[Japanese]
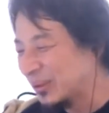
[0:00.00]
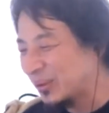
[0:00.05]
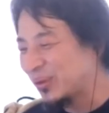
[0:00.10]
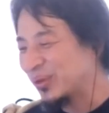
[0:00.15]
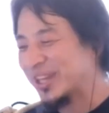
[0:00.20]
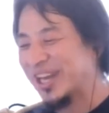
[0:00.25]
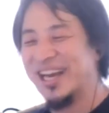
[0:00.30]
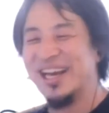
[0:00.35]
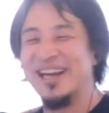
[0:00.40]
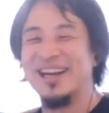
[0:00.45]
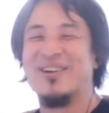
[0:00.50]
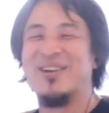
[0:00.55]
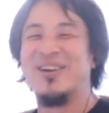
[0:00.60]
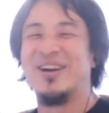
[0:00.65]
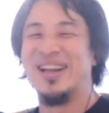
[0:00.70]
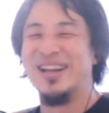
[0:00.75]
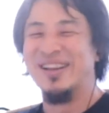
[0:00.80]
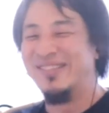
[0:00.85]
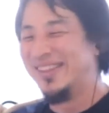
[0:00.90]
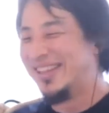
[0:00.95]
こなんこ
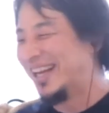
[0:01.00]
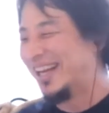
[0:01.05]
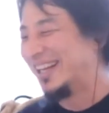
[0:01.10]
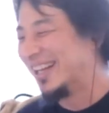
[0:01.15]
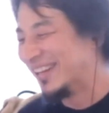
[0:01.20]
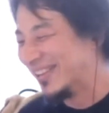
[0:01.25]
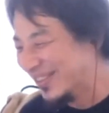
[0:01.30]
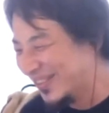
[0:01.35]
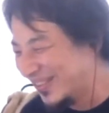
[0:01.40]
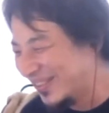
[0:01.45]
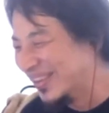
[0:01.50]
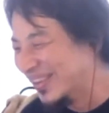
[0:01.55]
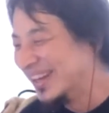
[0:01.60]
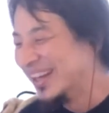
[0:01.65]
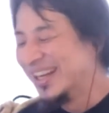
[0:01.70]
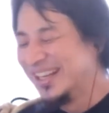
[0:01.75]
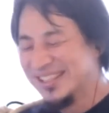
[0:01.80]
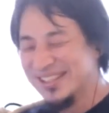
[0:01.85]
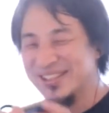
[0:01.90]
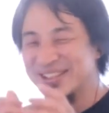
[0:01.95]
れみたいなのを、
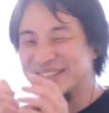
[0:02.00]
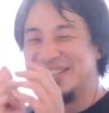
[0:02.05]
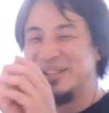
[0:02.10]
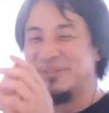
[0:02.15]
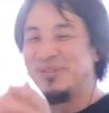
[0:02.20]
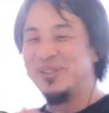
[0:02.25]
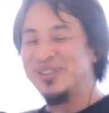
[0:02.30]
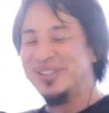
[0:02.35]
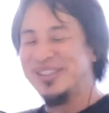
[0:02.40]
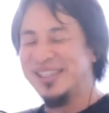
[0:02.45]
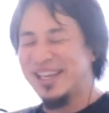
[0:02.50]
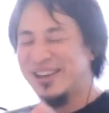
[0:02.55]
その自分で